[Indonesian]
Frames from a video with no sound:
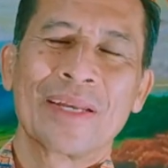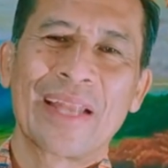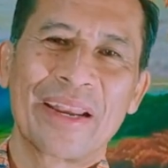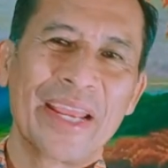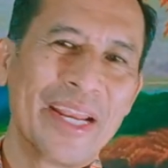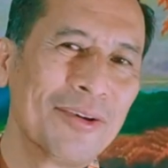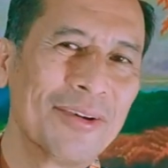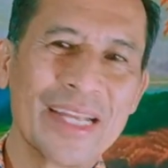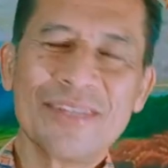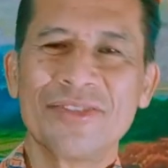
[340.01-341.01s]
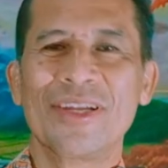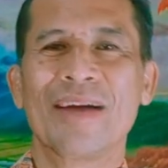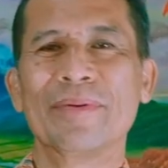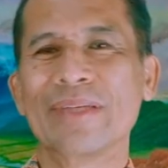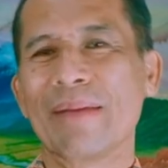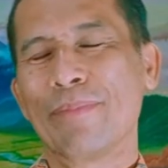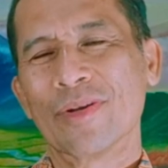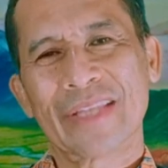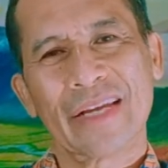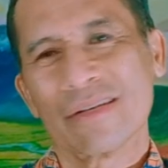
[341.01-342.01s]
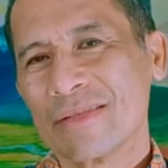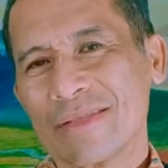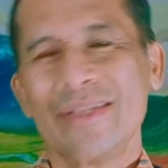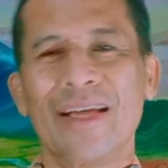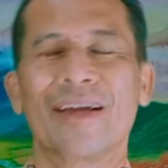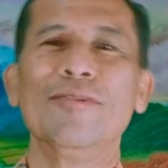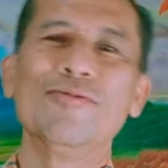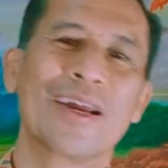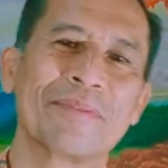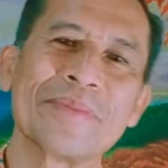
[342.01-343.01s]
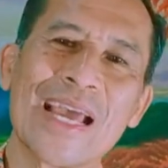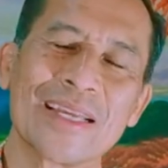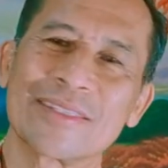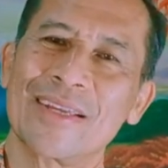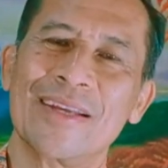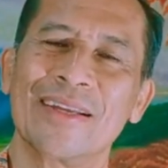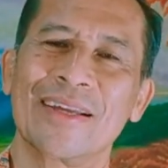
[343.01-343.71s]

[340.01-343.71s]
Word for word: Dan Indonesia punya potensi yang luar biasa